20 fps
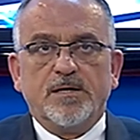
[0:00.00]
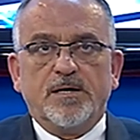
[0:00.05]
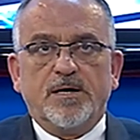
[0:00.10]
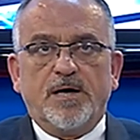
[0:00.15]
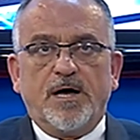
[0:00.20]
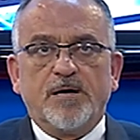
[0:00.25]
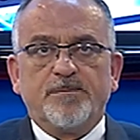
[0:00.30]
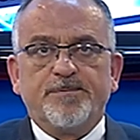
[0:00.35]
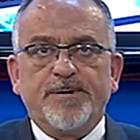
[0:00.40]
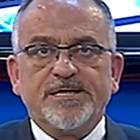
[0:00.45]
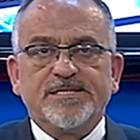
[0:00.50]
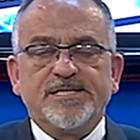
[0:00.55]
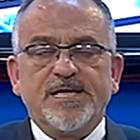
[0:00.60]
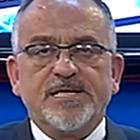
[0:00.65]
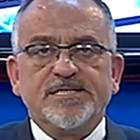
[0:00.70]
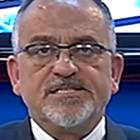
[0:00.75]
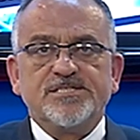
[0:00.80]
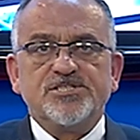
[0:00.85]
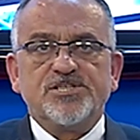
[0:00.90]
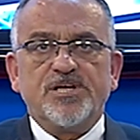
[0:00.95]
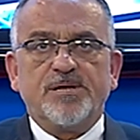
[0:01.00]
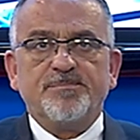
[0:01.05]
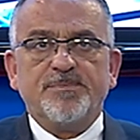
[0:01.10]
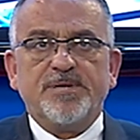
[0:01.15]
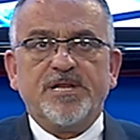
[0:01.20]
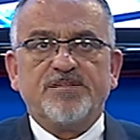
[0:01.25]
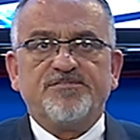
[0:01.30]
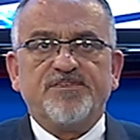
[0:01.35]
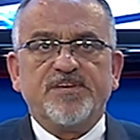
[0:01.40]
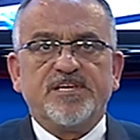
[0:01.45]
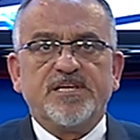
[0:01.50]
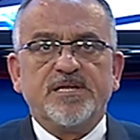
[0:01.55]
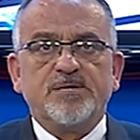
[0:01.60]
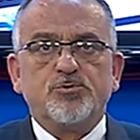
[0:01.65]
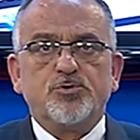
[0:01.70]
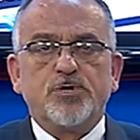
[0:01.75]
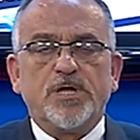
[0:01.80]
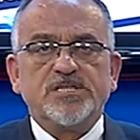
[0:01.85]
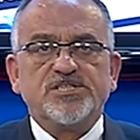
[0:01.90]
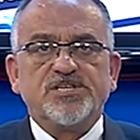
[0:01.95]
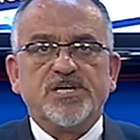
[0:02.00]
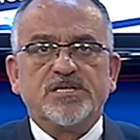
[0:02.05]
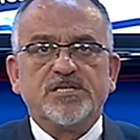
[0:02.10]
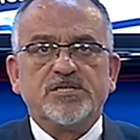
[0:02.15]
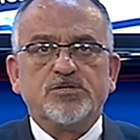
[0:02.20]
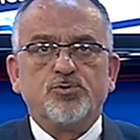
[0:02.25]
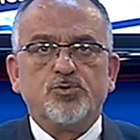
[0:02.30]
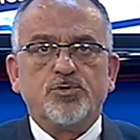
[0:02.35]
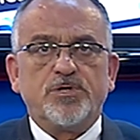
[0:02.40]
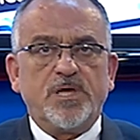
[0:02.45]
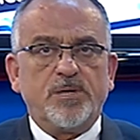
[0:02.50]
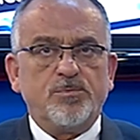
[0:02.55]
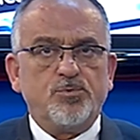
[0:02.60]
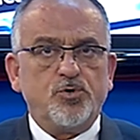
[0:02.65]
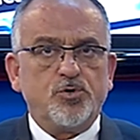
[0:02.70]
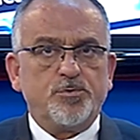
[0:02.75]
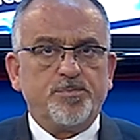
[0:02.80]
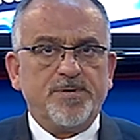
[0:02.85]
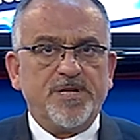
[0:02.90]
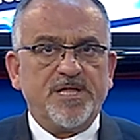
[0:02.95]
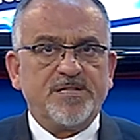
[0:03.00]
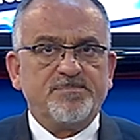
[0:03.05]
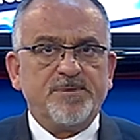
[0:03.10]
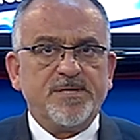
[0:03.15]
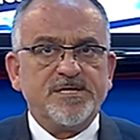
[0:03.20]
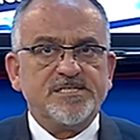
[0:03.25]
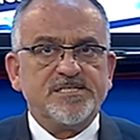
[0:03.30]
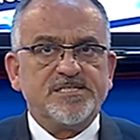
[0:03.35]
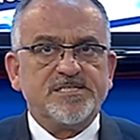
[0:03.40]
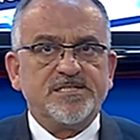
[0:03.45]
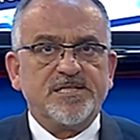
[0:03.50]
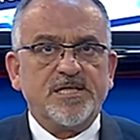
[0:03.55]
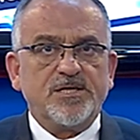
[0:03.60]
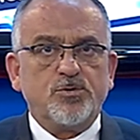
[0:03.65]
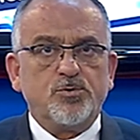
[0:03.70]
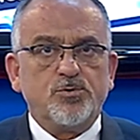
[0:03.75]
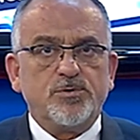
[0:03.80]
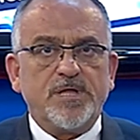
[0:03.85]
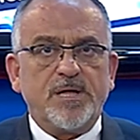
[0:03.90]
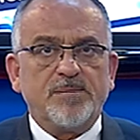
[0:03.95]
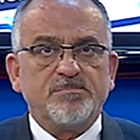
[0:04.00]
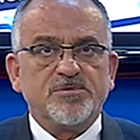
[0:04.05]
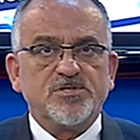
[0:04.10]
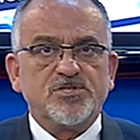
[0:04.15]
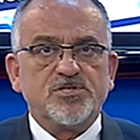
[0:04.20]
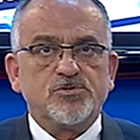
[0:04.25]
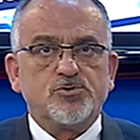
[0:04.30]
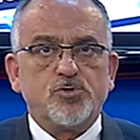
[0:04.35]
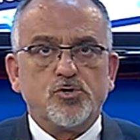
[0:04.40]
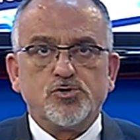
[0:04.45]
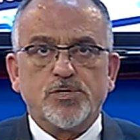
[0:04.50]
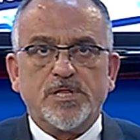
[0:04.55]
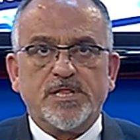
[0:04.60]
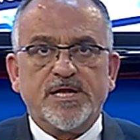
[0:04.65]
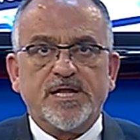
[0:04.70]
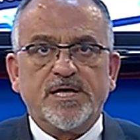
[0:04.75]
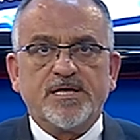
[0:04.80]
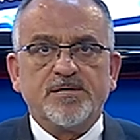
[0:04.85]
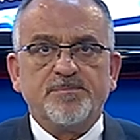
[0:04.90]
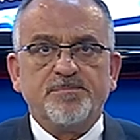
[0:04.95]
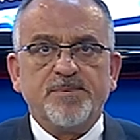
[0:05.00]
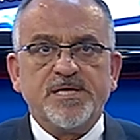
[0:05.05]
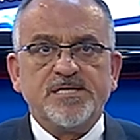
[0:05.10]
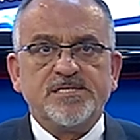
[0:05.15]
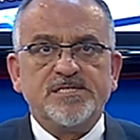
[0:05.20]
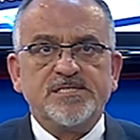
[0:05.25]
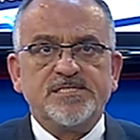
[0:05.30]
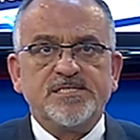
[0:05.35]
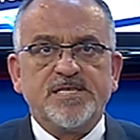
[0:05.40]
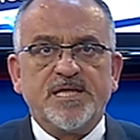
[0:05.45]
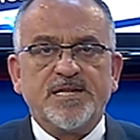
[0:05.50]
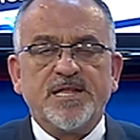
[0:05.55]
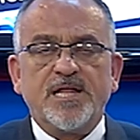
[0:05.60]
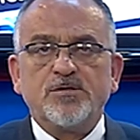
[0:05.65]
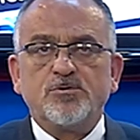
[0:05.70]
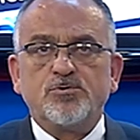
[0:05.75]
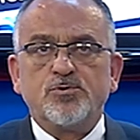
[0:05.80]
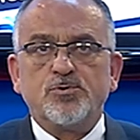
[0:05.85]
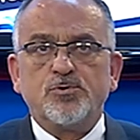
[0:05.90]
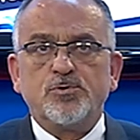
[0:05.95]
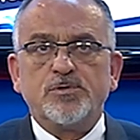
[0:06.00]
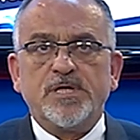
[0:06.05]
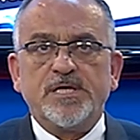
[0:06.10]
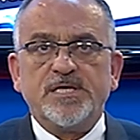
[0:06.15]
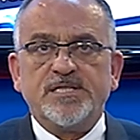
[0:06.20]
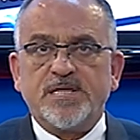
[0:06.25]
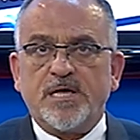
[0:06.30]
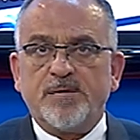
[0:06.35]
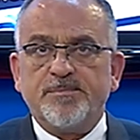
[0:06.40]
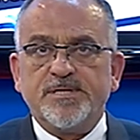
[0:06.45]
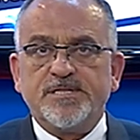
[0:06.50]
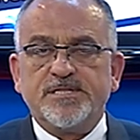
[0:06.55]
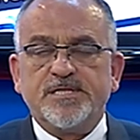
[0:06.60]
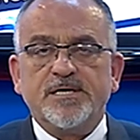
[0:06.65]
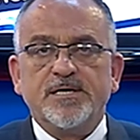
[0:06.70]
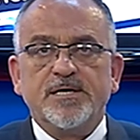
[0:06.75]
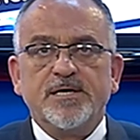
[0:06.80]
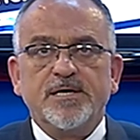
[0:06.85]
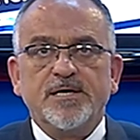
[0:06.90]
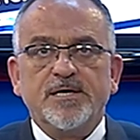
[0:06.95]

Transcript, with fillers: AK Parti Erzincan Milletvekili Burhan Çakır, Türkiye Büyük Millet Meclisi'nde gündem dışı söz alarak Meclis Genel Kurulu'na hitap etti.